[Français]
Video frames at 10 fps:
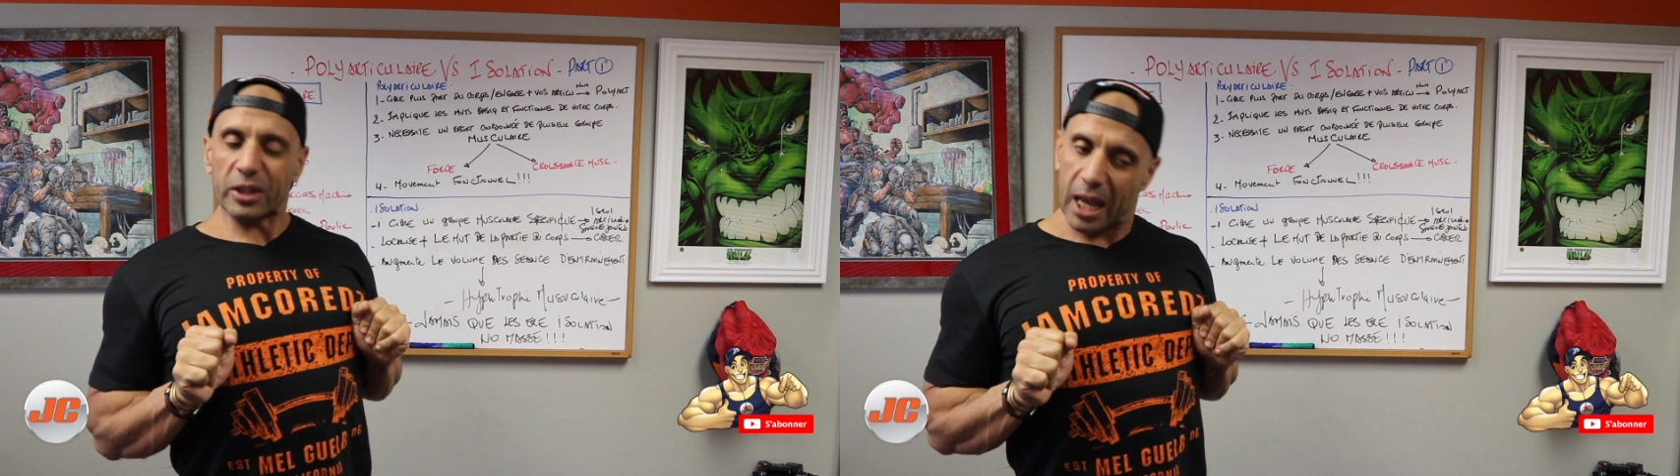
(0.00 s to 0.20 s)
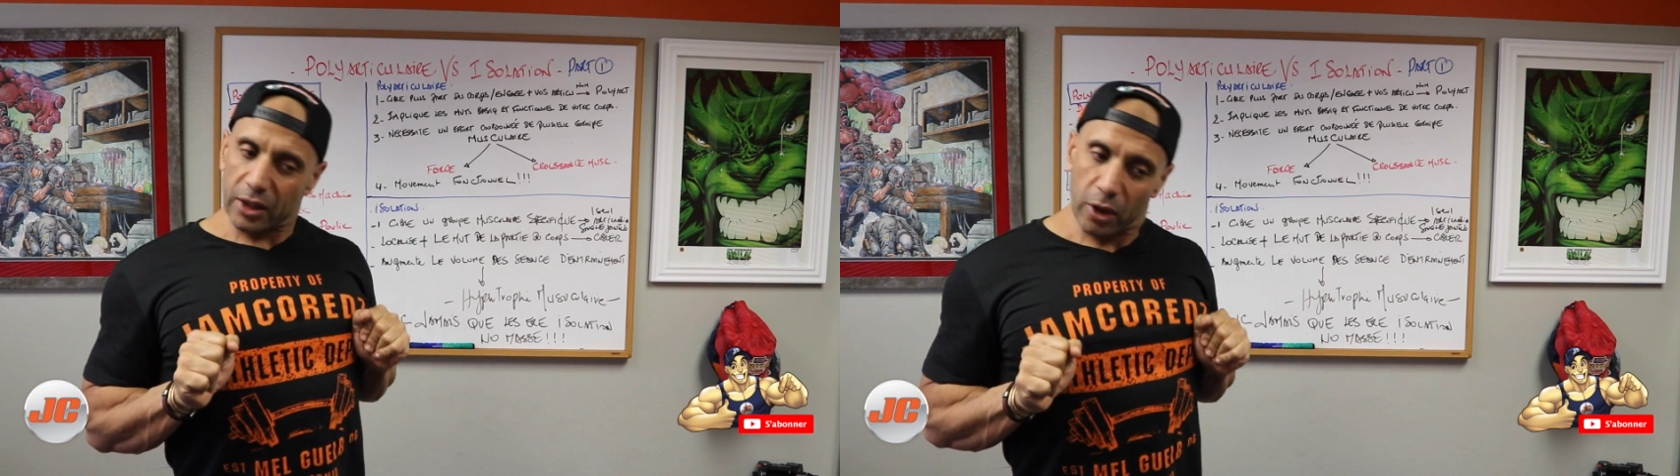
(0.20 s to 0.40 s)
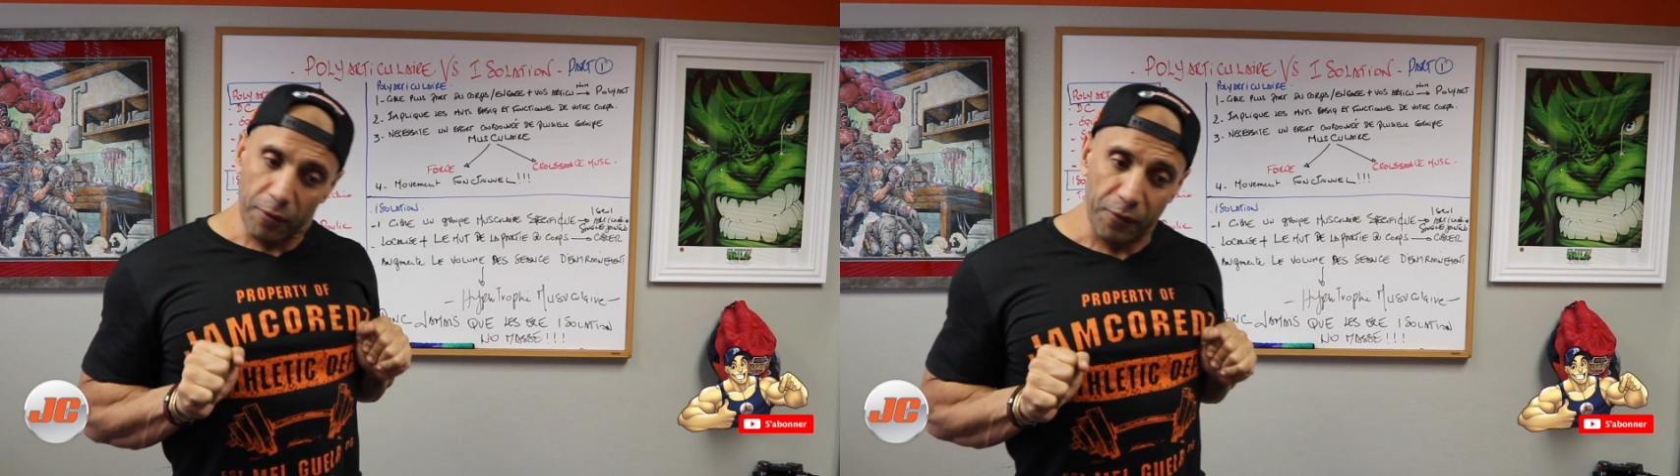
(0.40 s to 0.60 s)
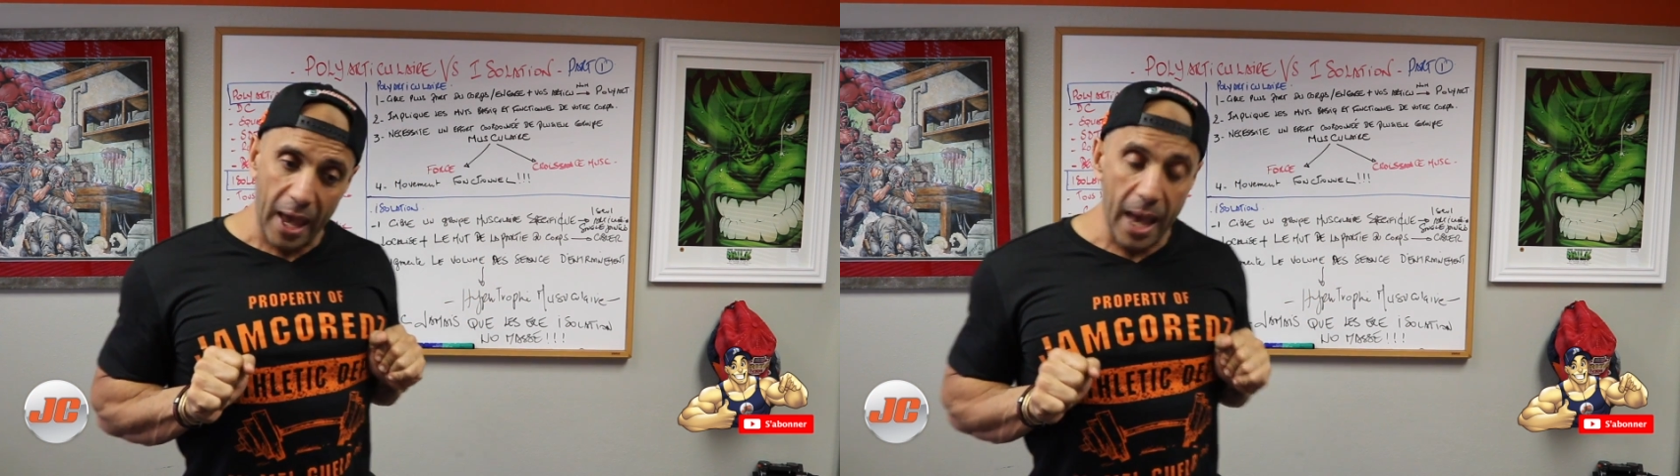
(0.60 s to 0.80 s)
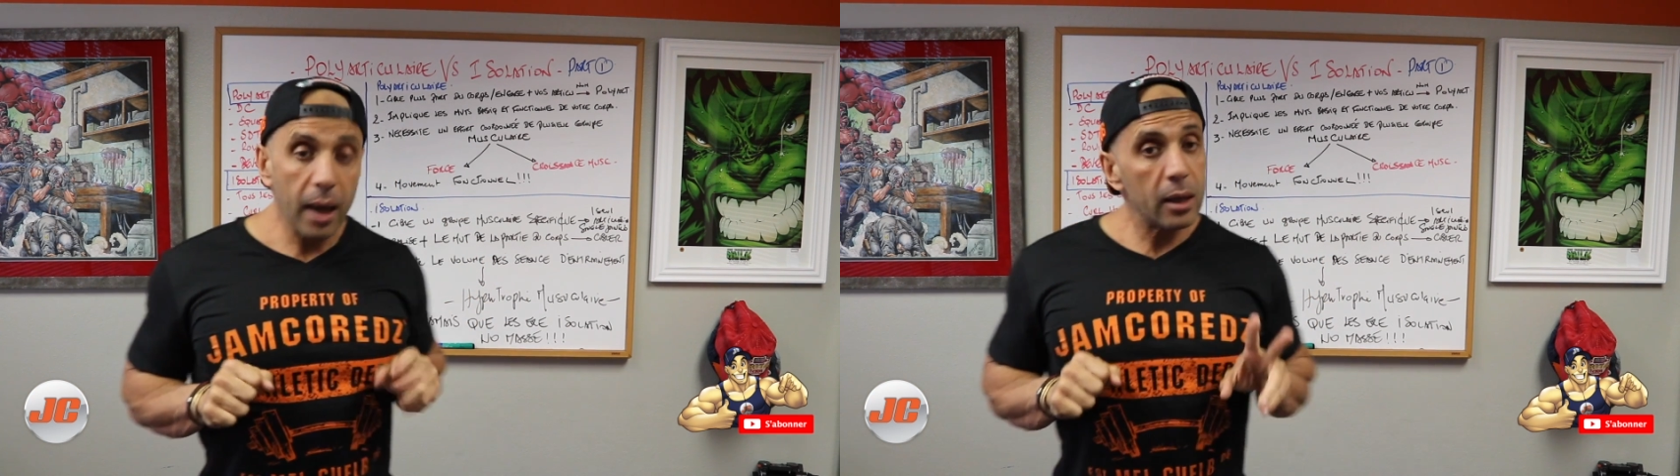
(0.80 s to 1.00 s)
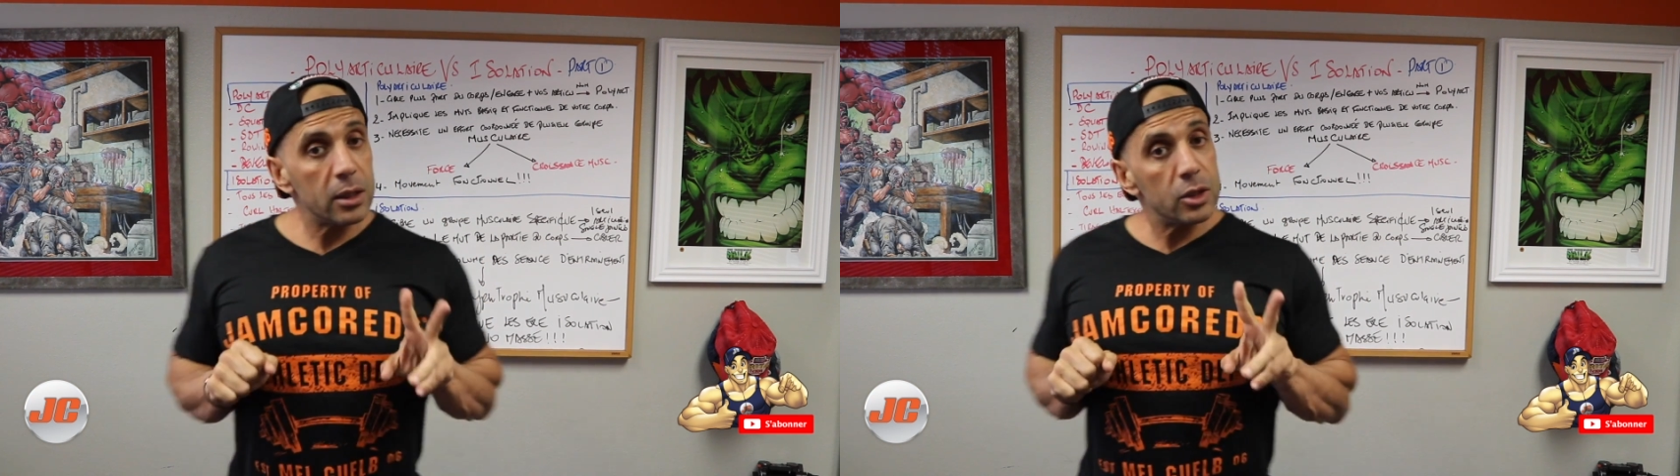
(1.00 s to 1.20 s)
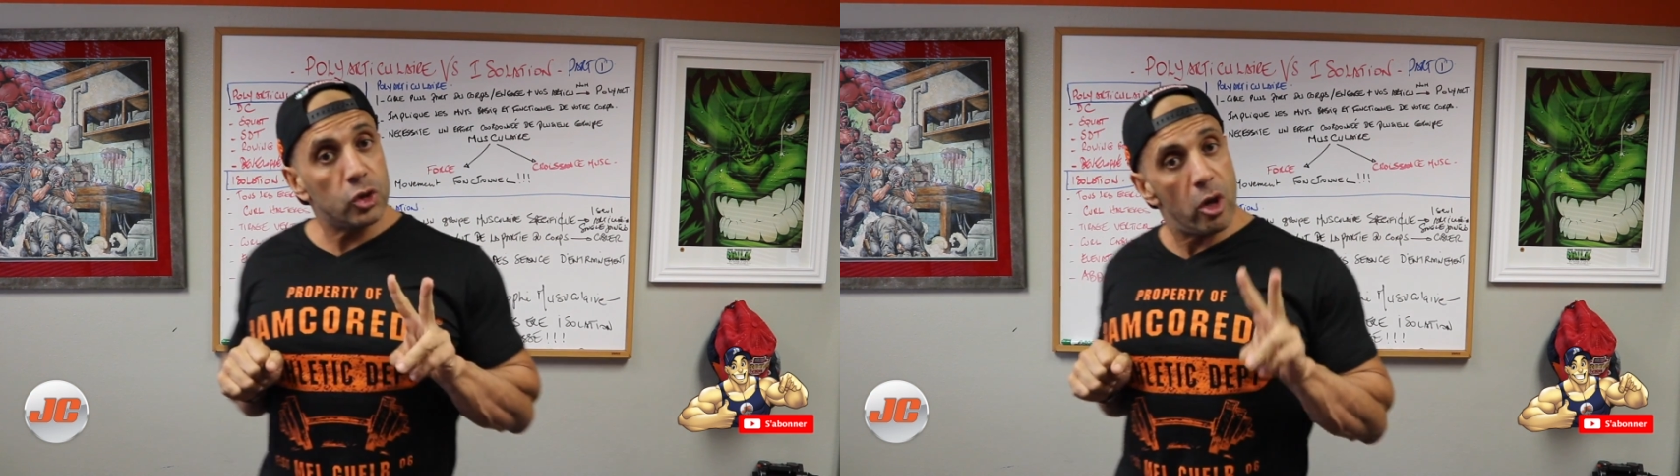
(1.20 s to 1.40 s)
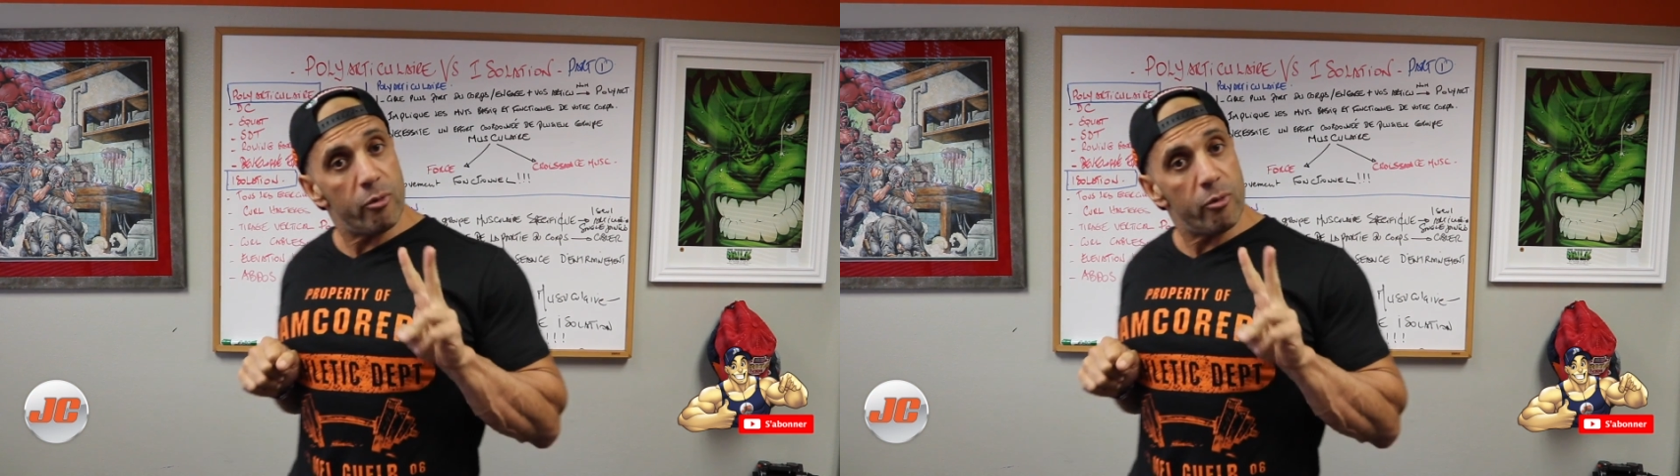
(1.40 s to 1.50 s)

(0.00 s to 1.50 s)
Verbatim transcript: train de faire deux